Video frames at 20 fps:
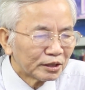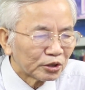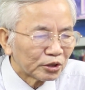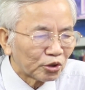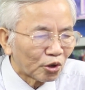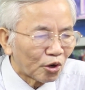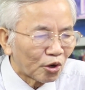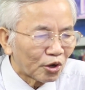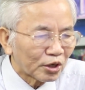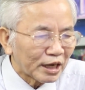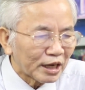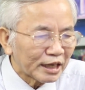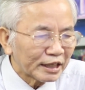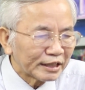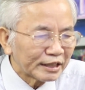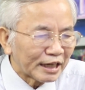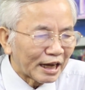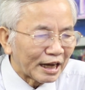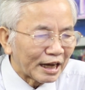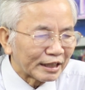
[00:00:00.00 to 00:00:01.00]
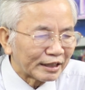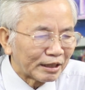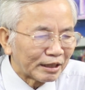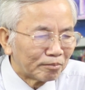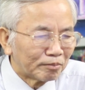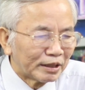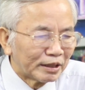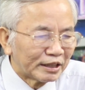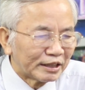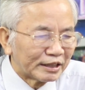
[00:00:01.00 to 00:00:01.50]
cho các cái nhà
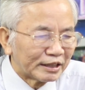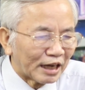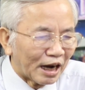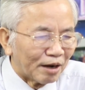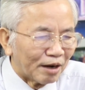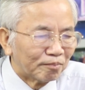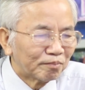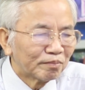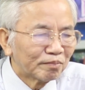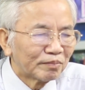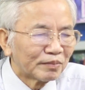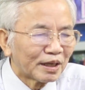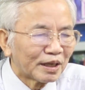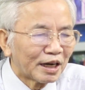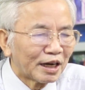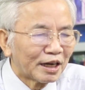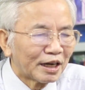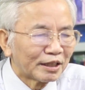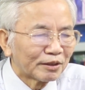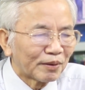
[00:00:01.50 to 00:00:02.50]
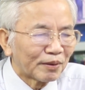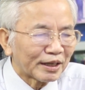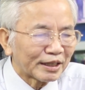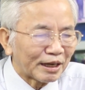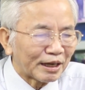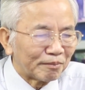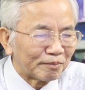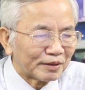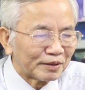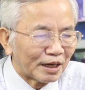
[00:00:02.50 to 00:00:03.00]
tâm linh dởm à, ngoại
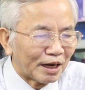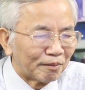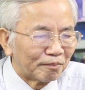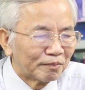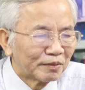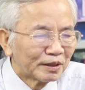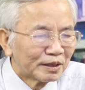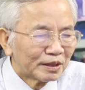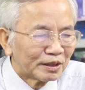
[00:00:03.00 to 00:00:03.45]
cảm dởm